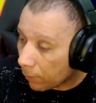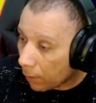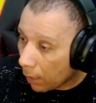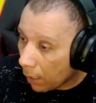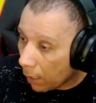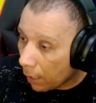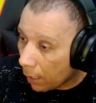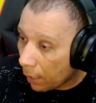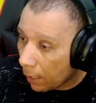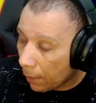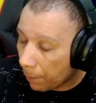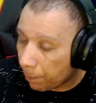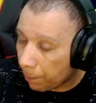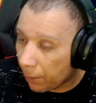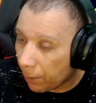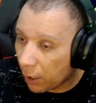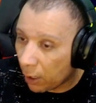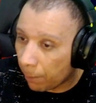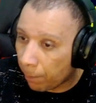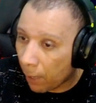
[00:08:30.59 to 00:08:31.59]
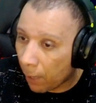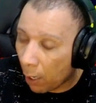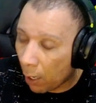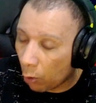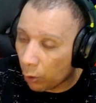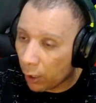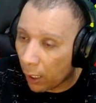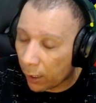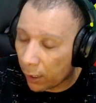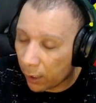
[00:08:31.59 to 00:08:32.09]
A principal
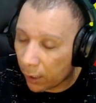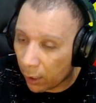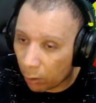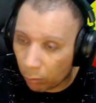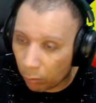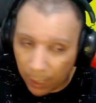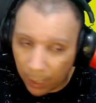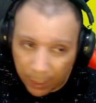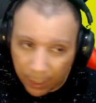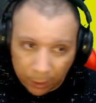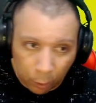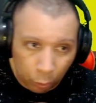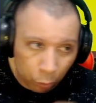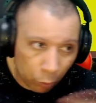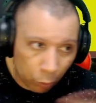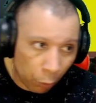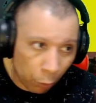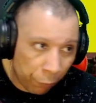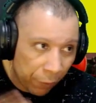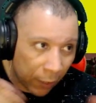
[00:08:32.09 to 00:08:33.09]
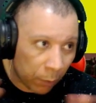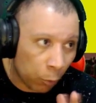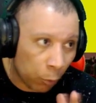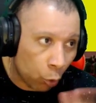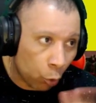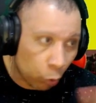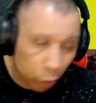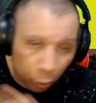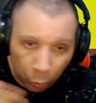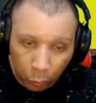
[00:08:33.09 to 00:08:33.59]
e a secundária, que é eu, eu passo meu
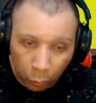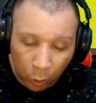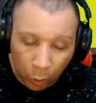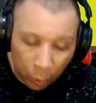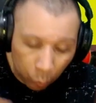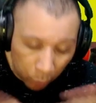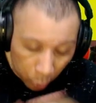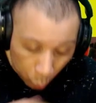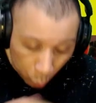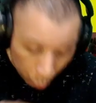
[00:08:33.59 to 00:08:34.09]
poder com as duas é,